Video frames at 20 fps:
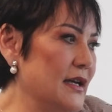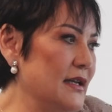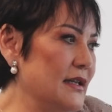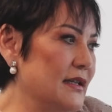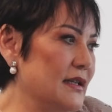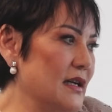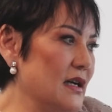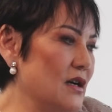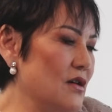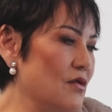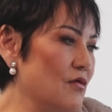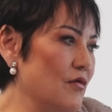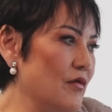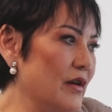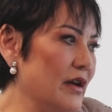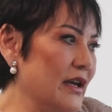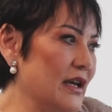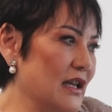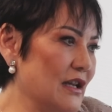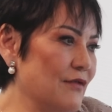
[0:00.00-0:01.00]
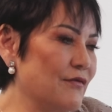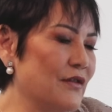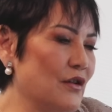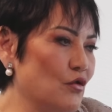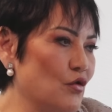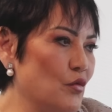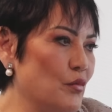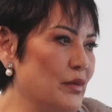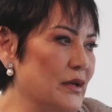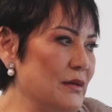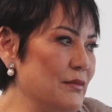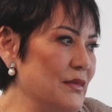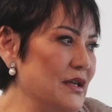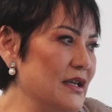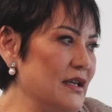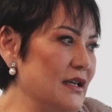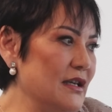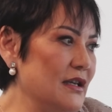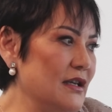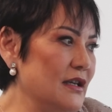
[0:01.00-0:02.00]
Então, ela falou para
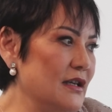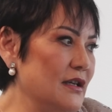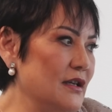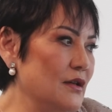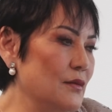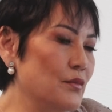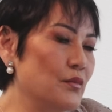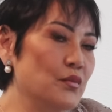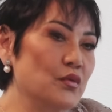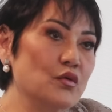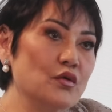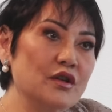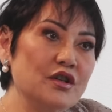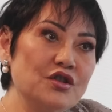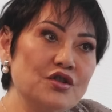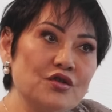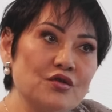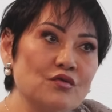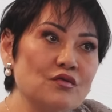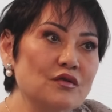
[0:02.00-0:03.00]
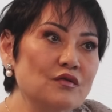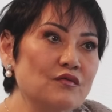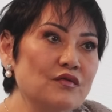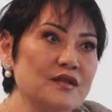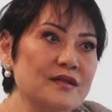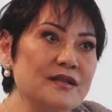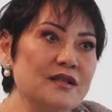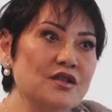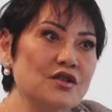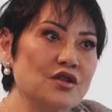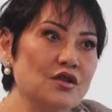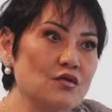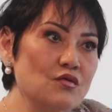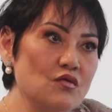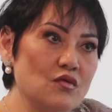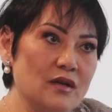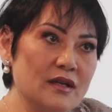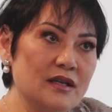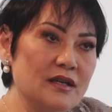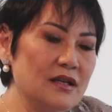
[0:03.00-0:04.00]
mim: Pois, quando você
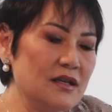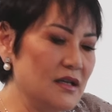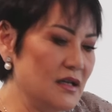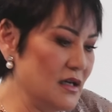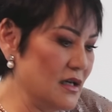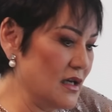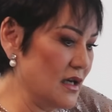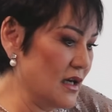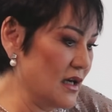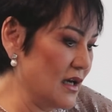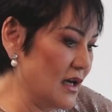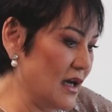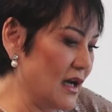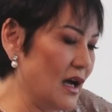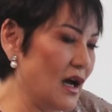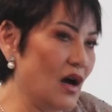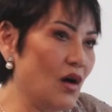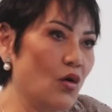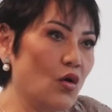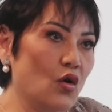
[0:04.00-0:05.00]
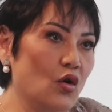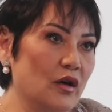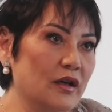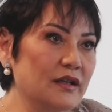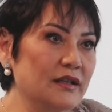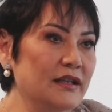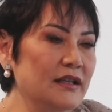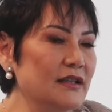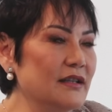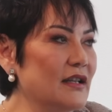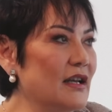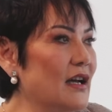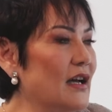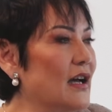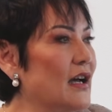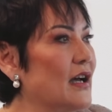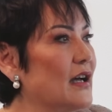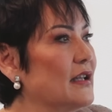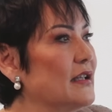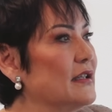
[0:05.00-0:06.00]
chegou aqui, a, a ordem
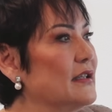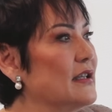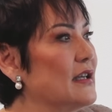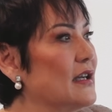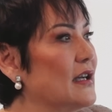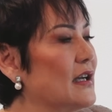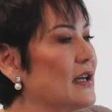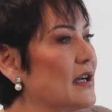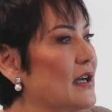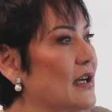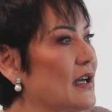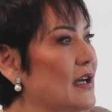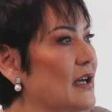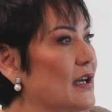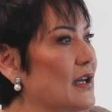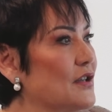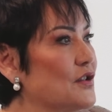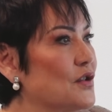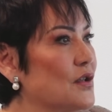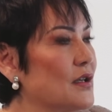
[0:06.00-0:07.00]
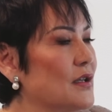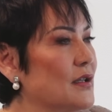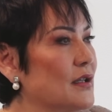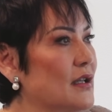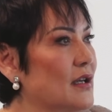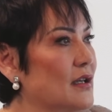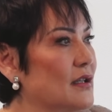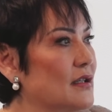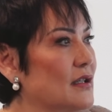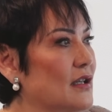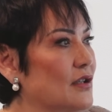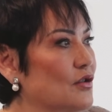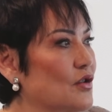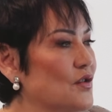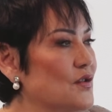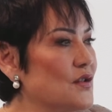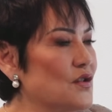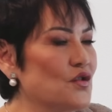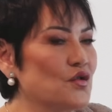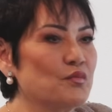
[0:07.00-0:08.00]
da, da, da, da
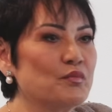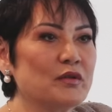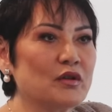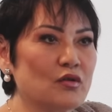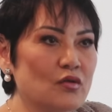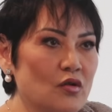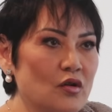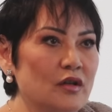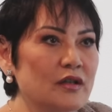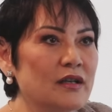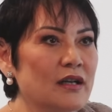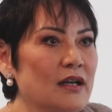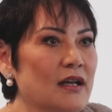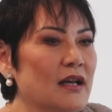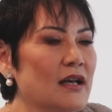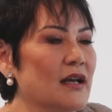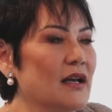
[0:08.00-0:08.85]
nossa superior